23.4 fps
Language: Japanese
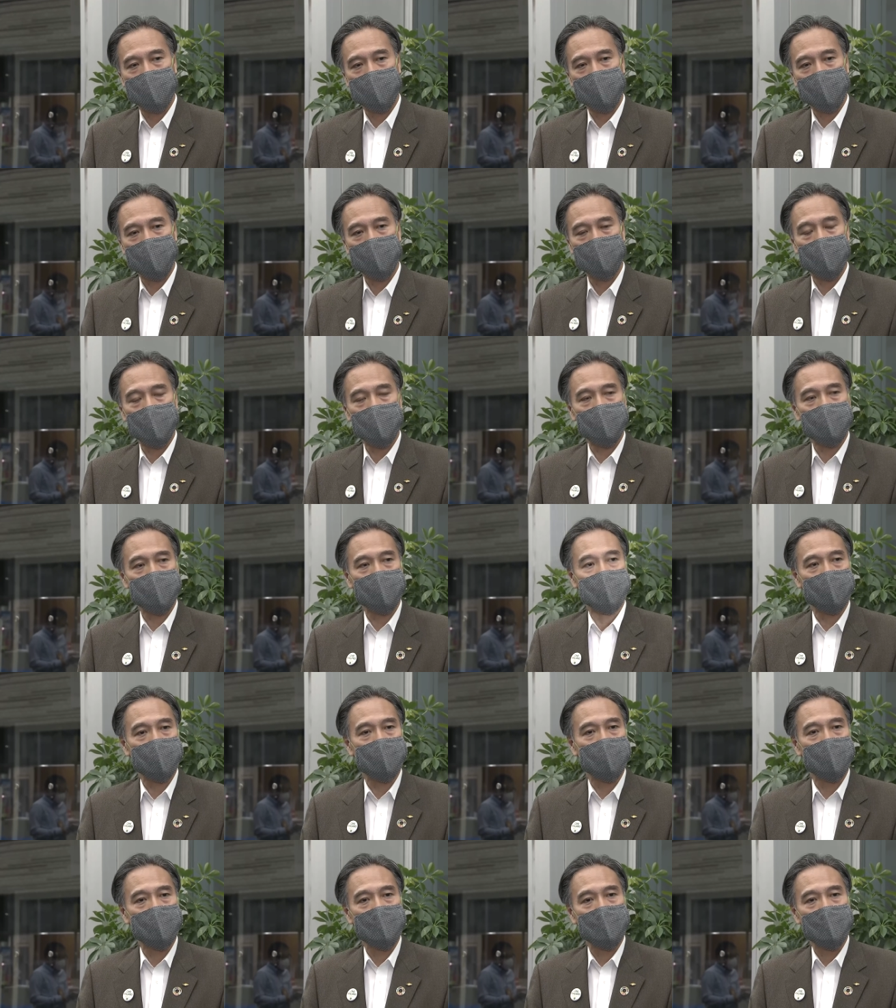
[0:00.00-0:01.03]
しばらく
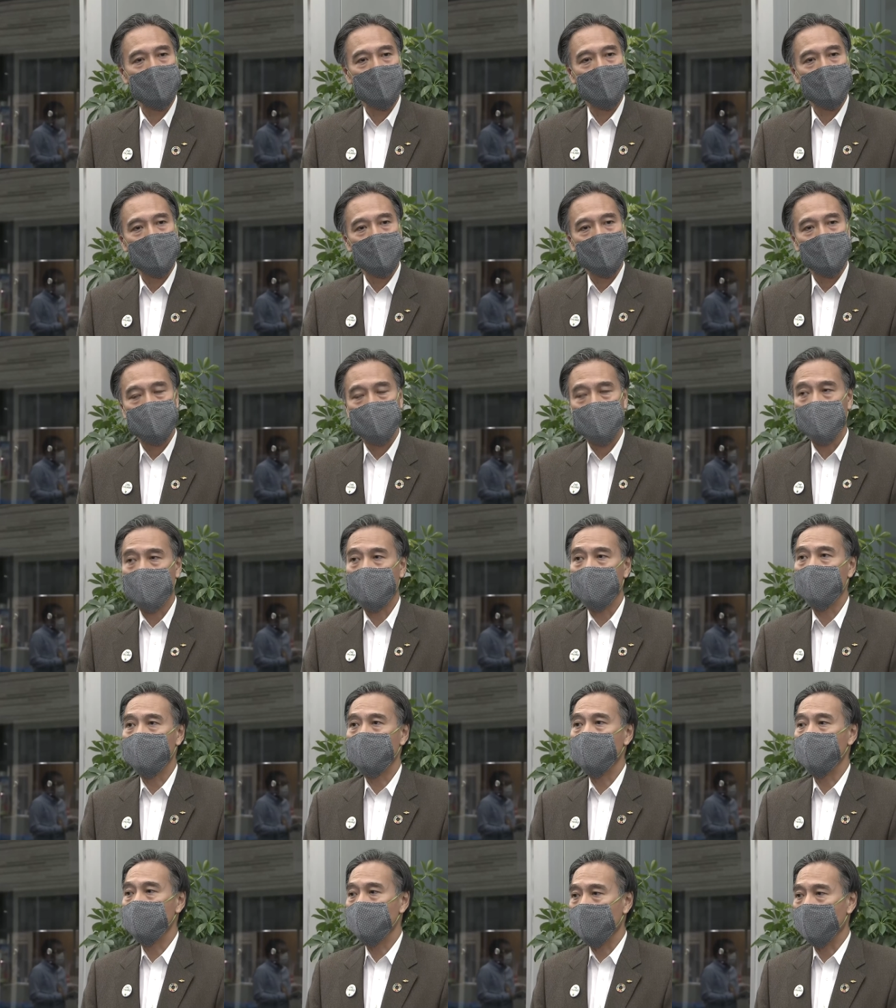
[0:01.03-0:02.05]
のまあ、
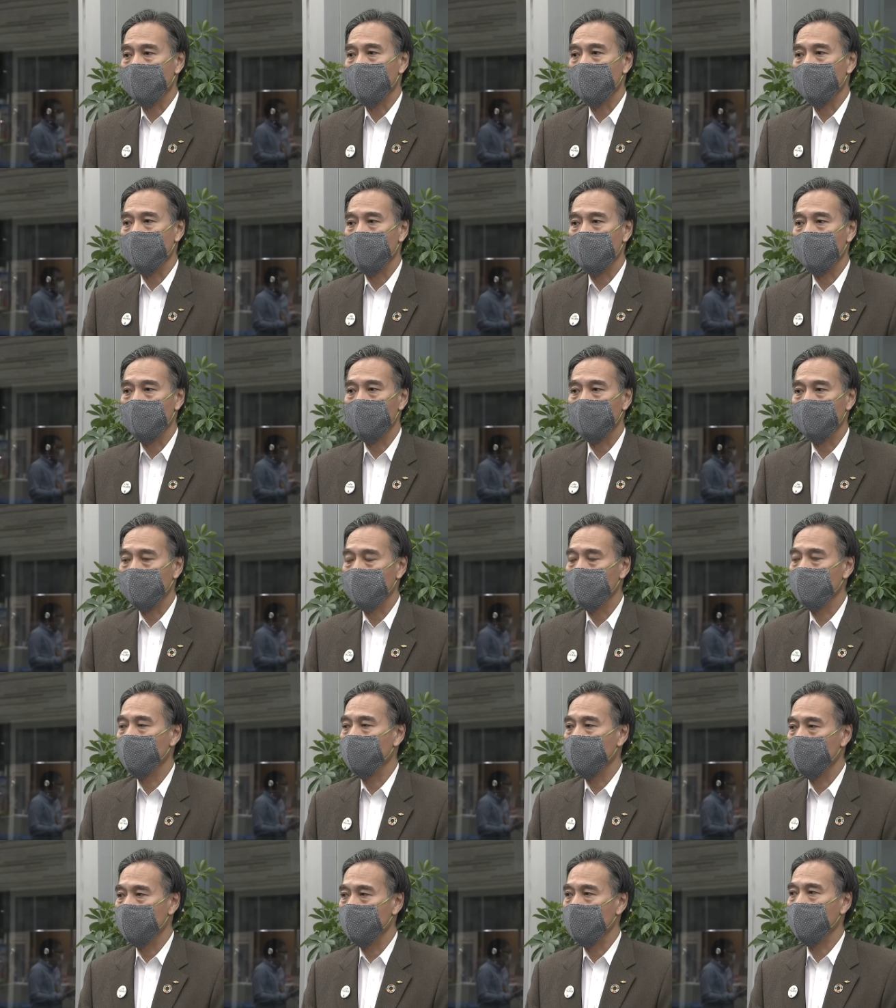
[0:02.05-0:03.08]
感染者
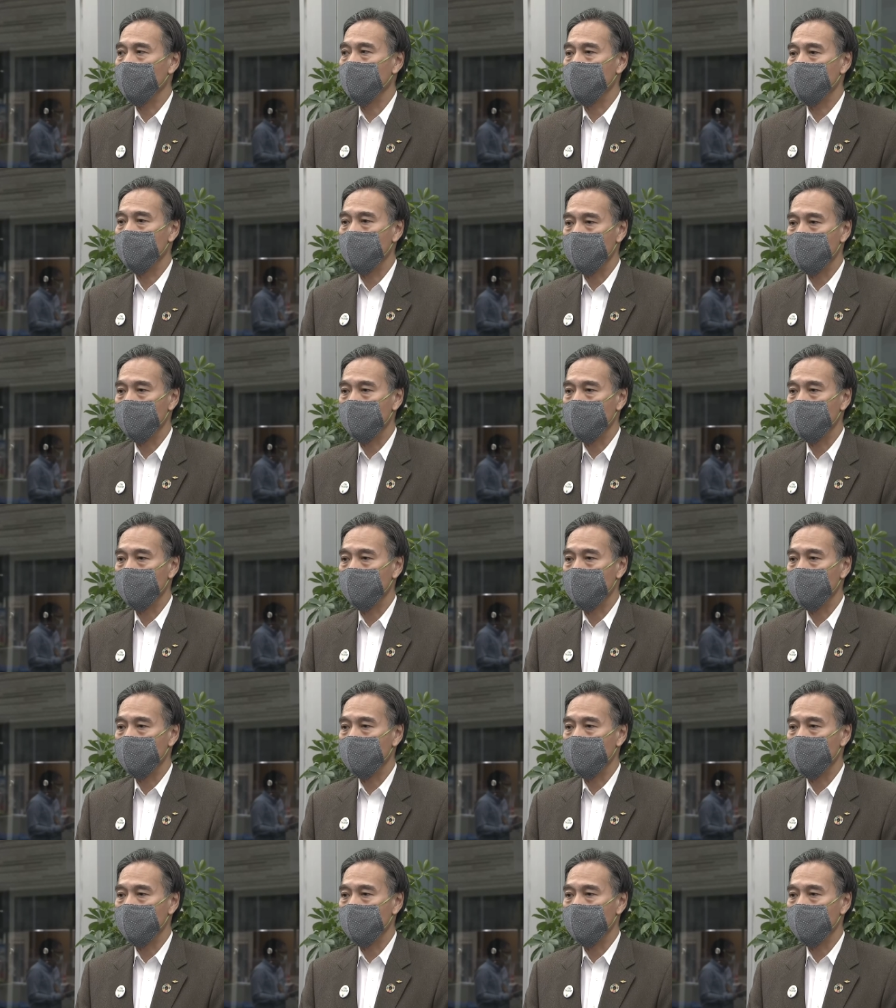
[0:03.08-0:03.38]
の発